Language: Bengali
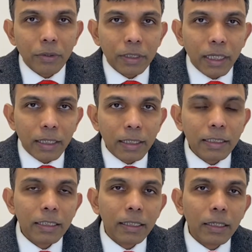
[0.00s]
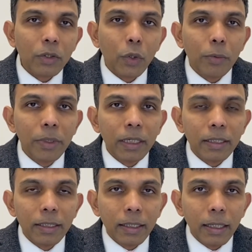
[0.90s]
করে থাকি সেটাকে কমিয়ে
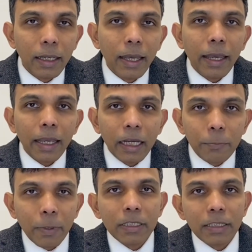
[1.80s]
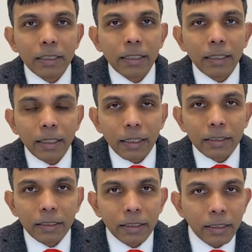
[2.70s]
তিনি এইট পার্সেন্টে নিয়ে
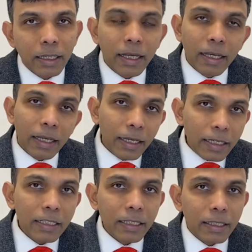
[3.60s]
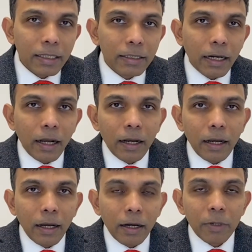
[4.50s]
এসেছেন একই সাথে যারা
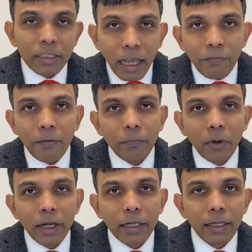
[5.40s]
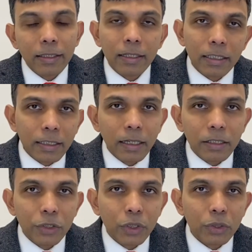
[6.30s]
আমরা সেলফ এমপ্লয়ি তাদের ন্যাশনাল
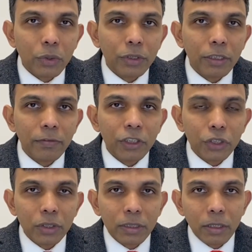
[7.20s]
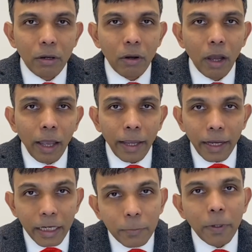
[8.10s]
ইন্স্যুরেন্স কন্ট্রিবিউশন ছিল
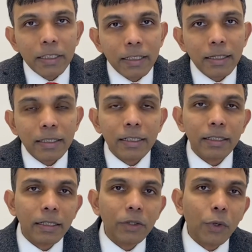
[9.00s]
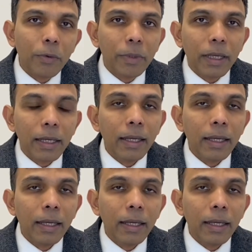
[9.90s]
এইট পার্সেন্ট সেটাকে কমিয়ে